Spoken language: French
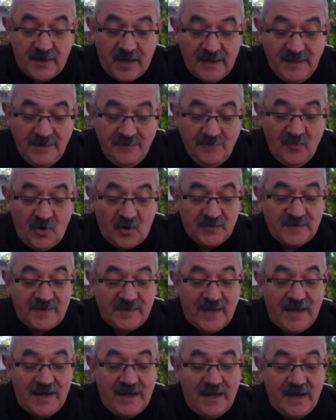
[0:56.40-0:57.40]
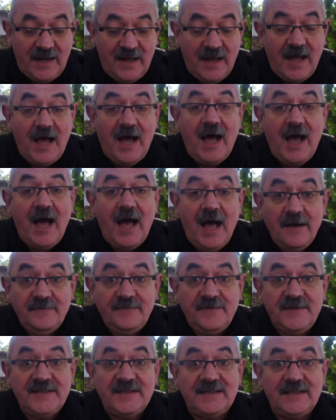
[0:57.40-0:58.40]
immortel,
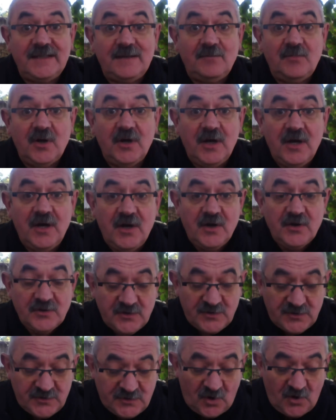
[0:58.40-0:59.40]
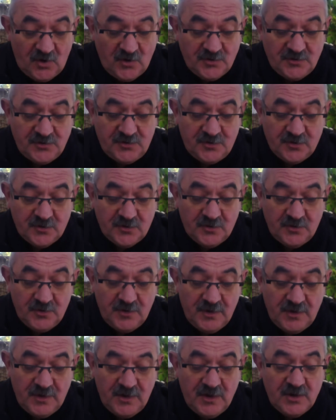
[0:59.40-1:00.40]
invisible, seul Dieu,
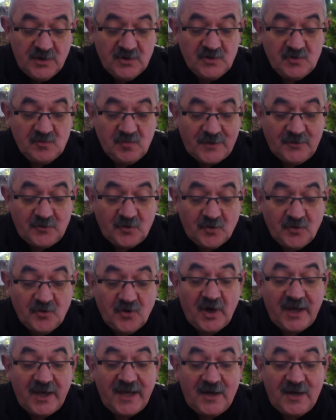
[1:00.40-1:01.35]
soit honneur et